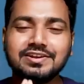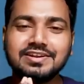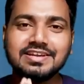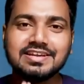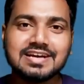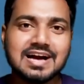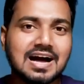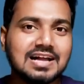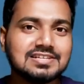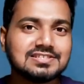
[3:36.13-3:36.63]

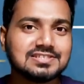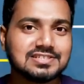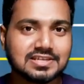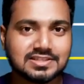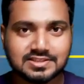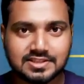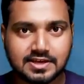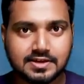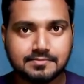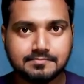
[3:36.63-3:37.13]
निकाल
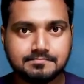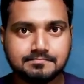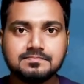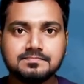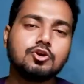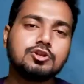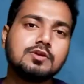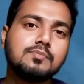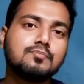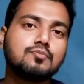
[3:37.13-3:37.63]
सकता है
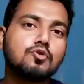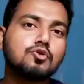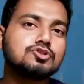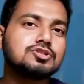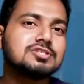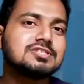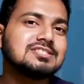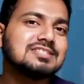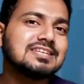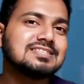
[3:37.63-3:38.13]
और ये
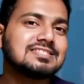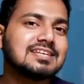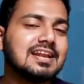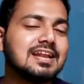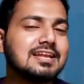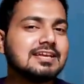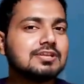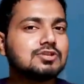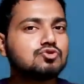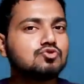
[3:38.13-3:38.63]
प्रोसेस इतना
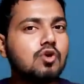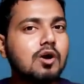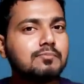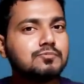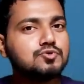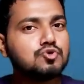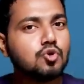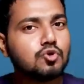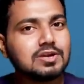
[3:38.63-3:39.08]
सरल है कि इसको आप